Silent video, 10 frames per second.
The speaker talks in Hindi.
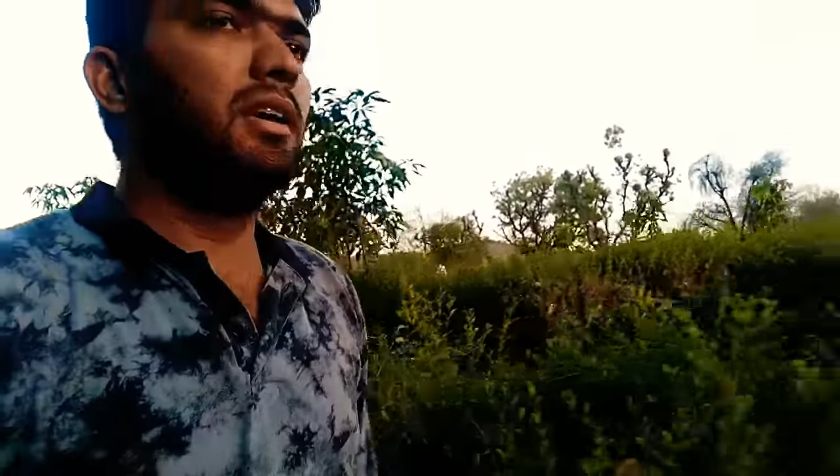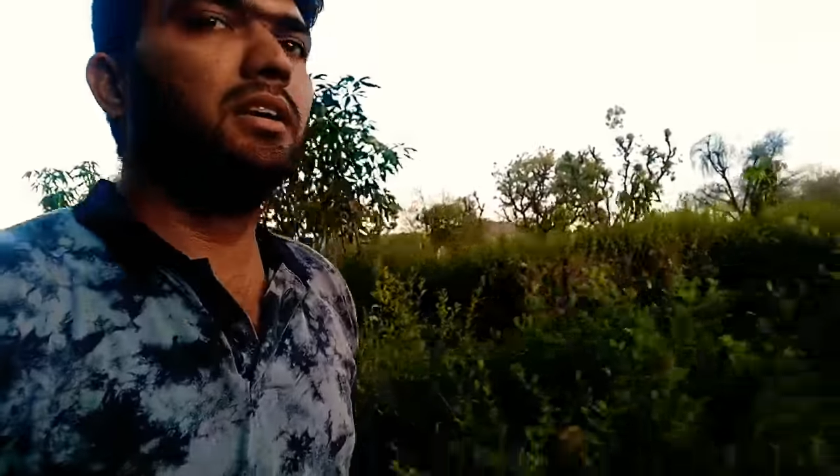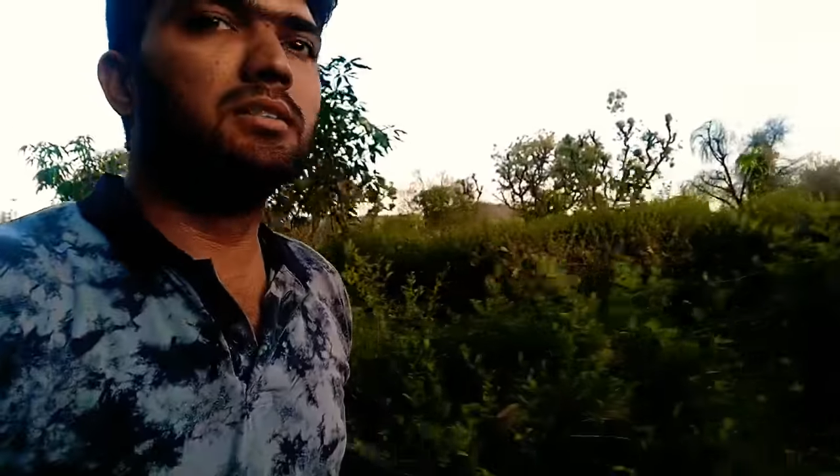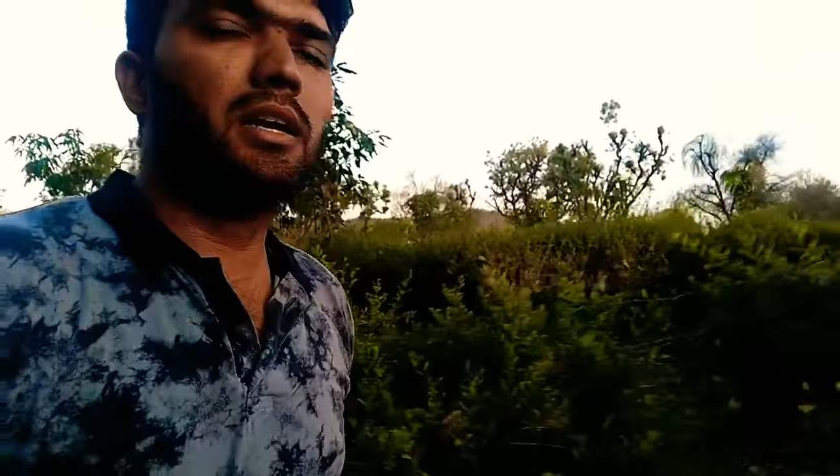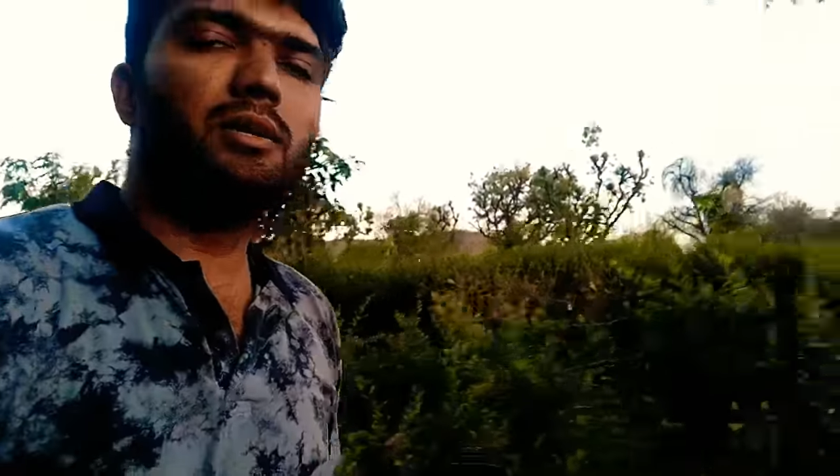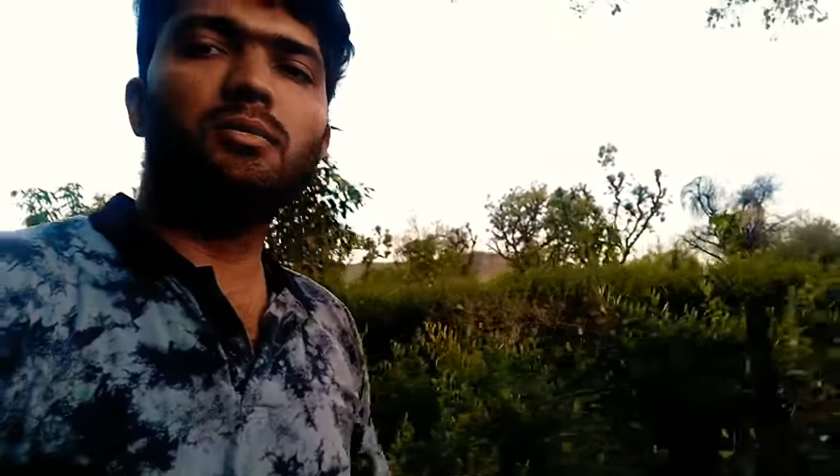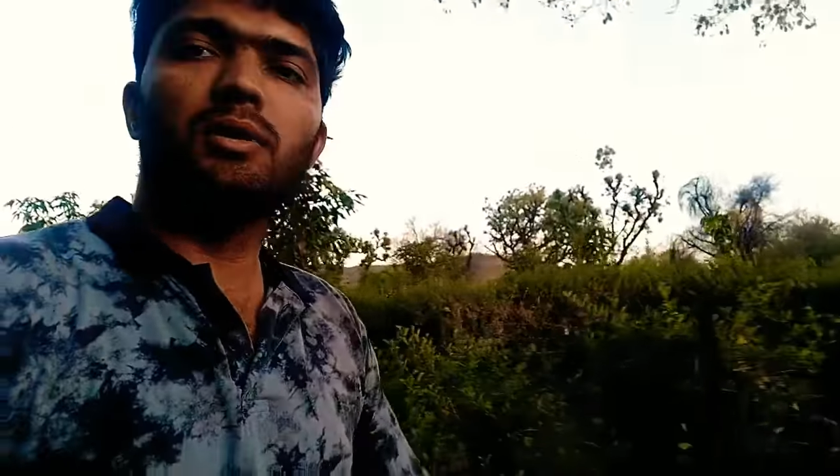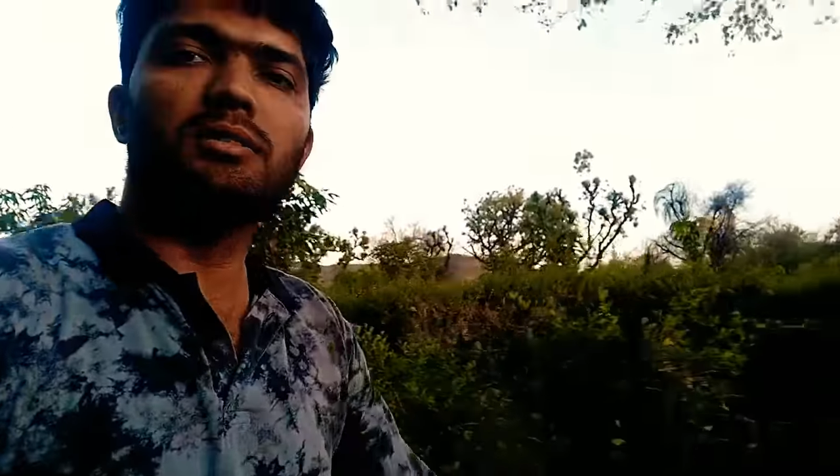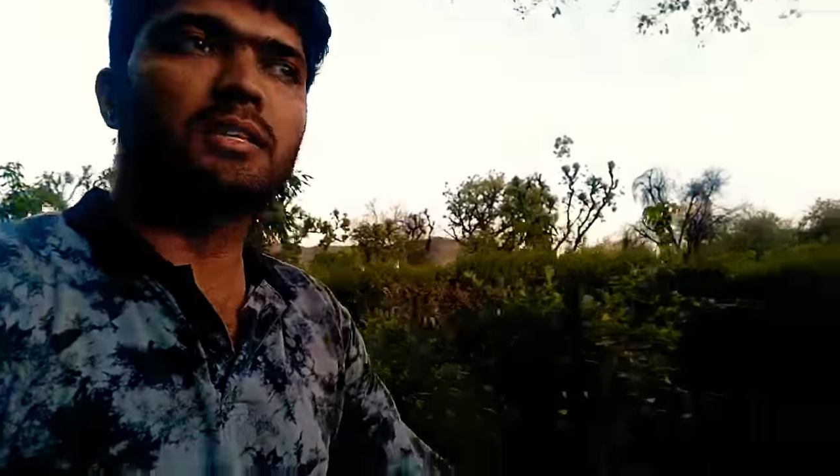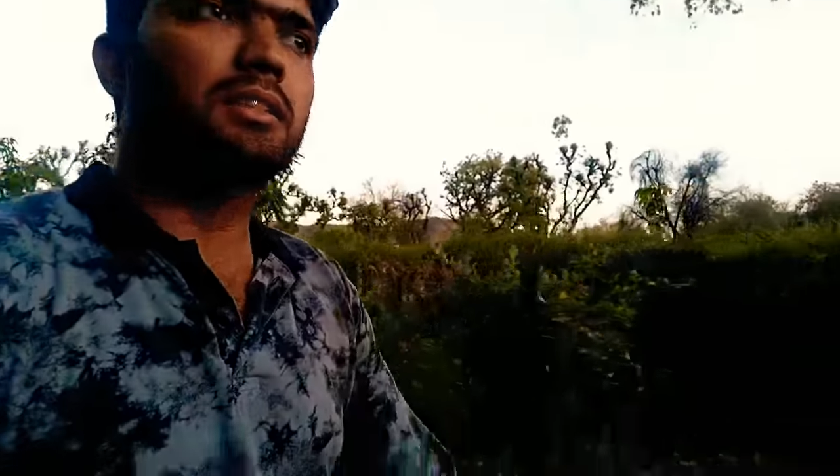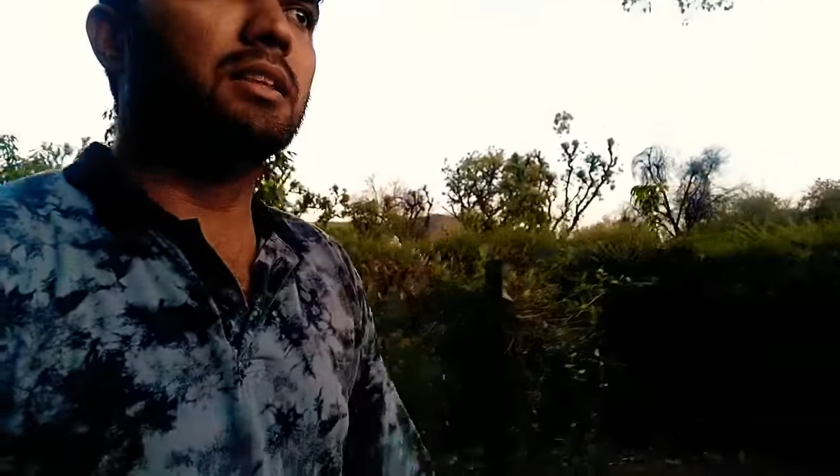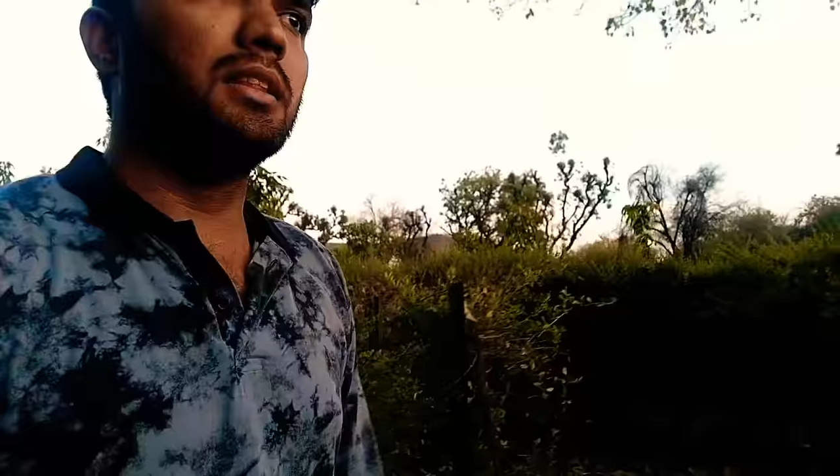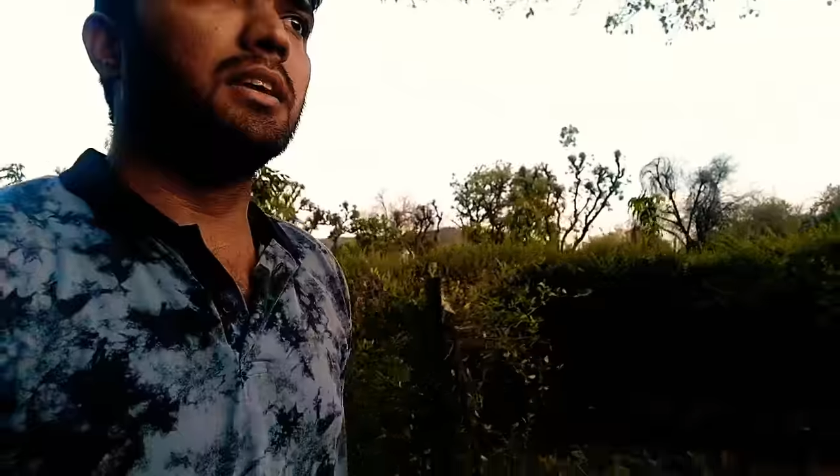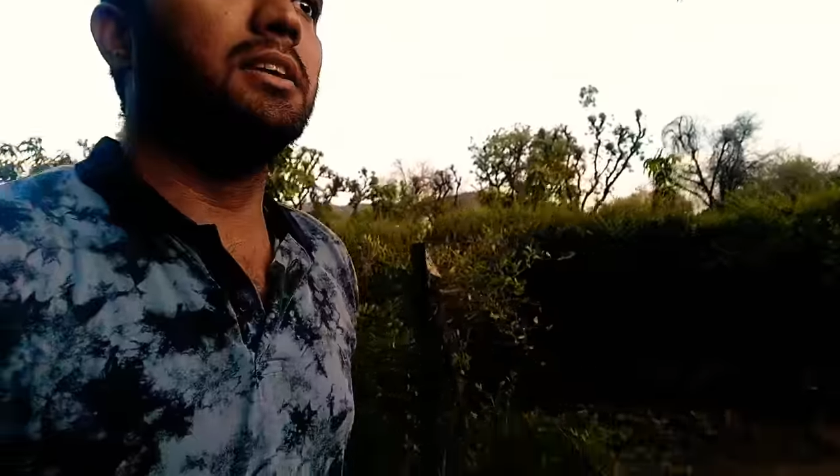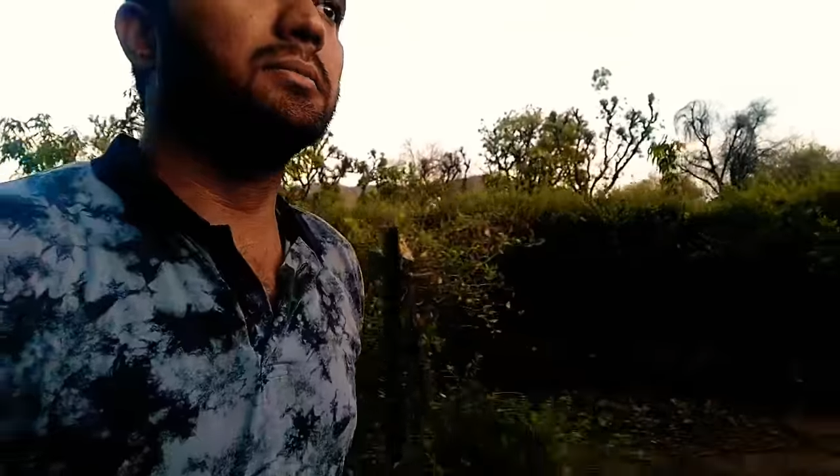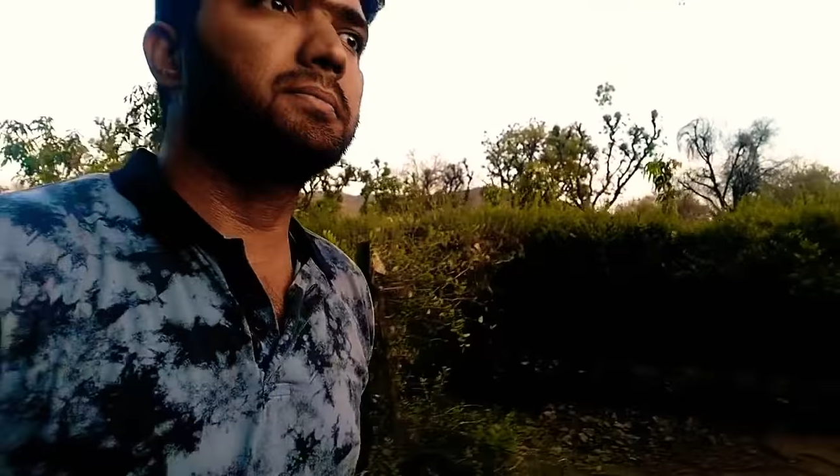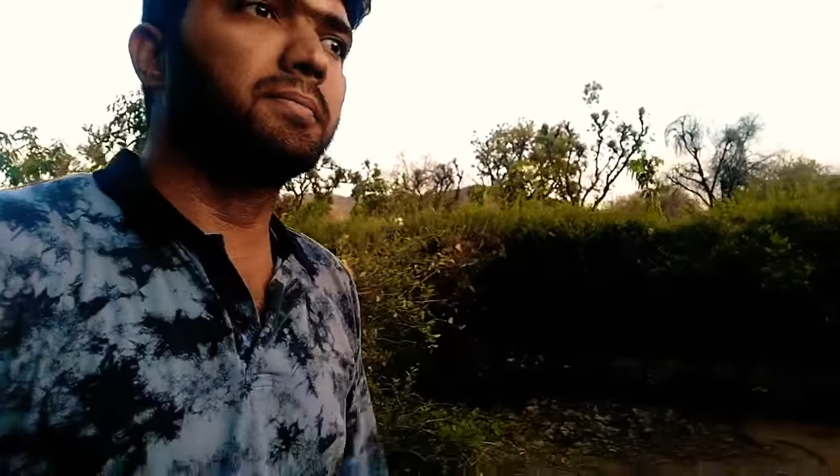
एक ही साइड में मिल सकते हैं देखिए